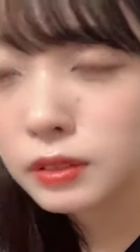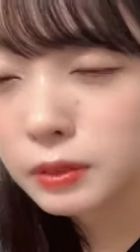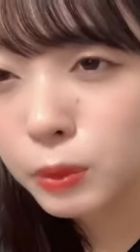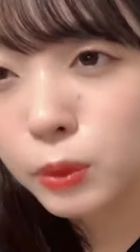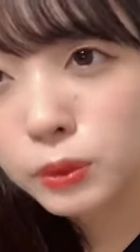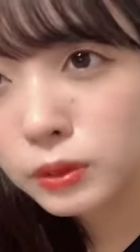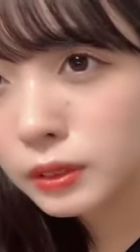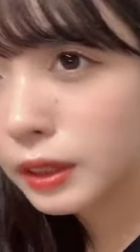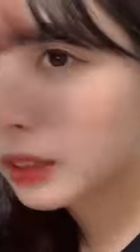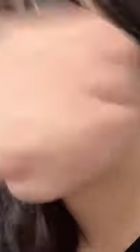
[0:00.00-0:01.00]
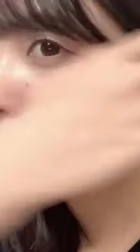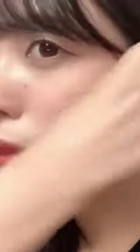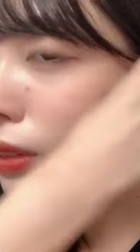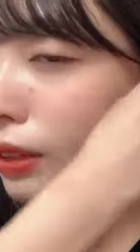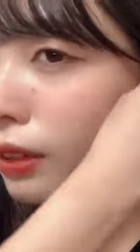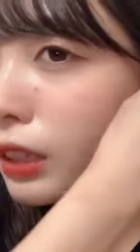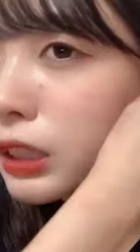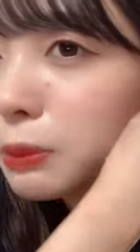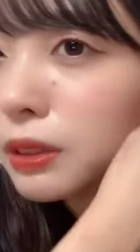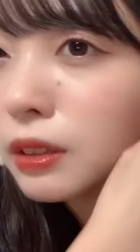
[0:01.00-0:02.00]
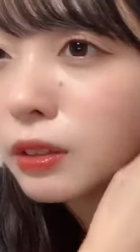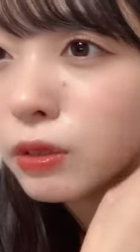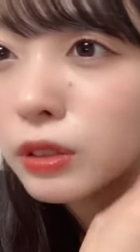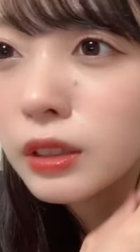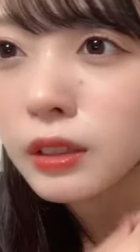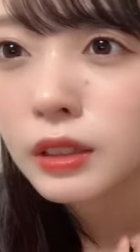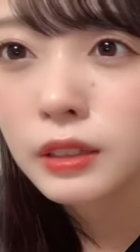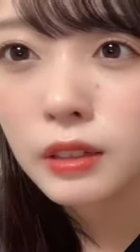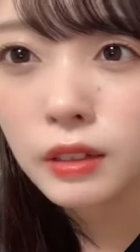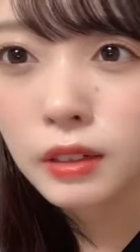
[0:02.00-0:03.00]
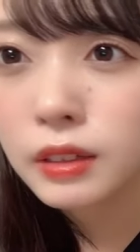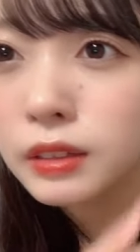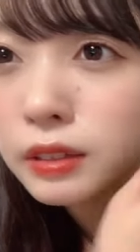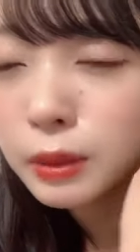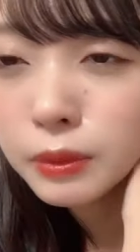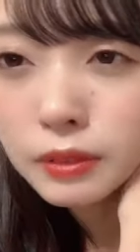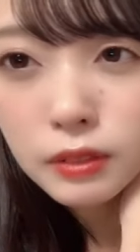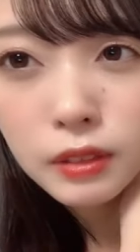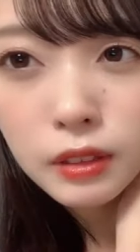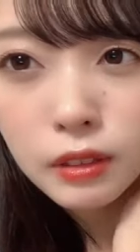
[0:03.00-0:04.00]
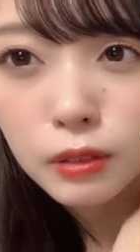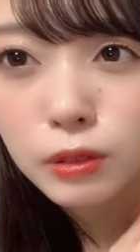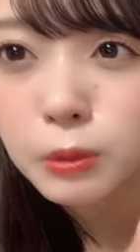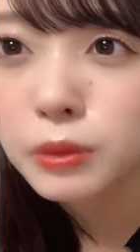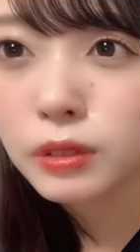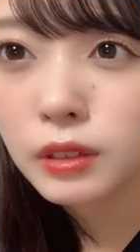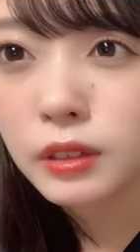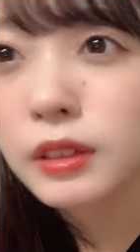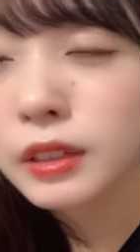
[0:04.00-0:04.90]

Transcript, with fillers: もうやったことない初めての振り替えだから多分できると思うから